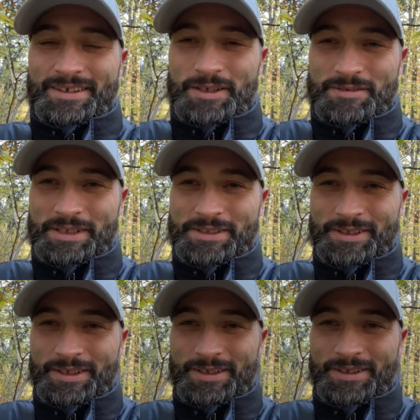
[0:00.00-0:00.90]
no
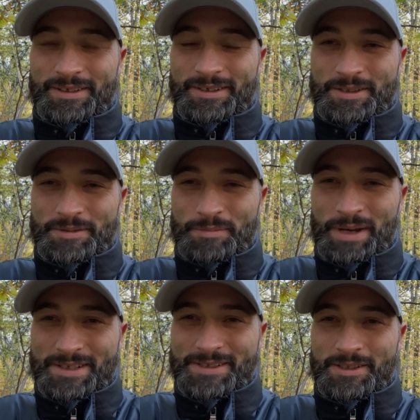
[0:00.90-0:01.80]
właśnie,
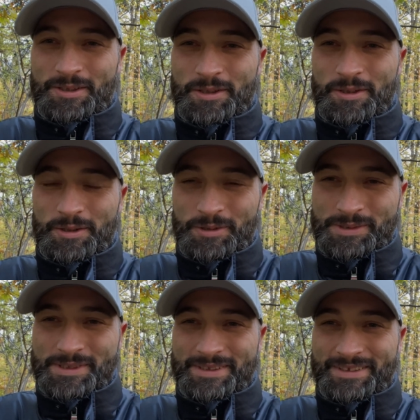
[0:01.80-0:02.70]
bardziej
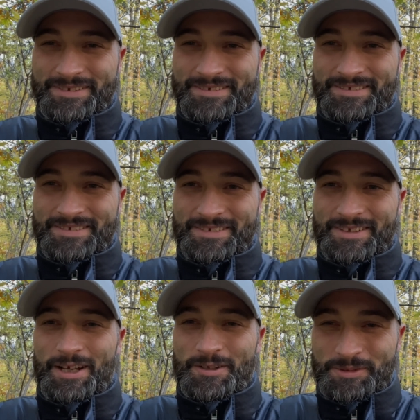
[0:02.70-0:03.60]
ludzcy
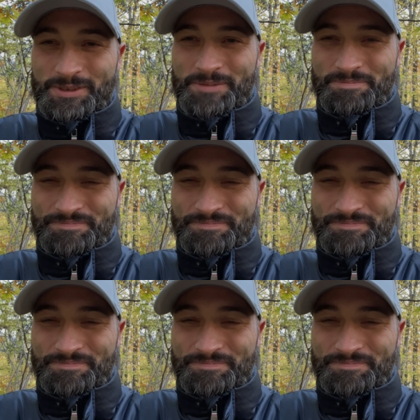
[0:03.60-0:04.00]
dla ludzi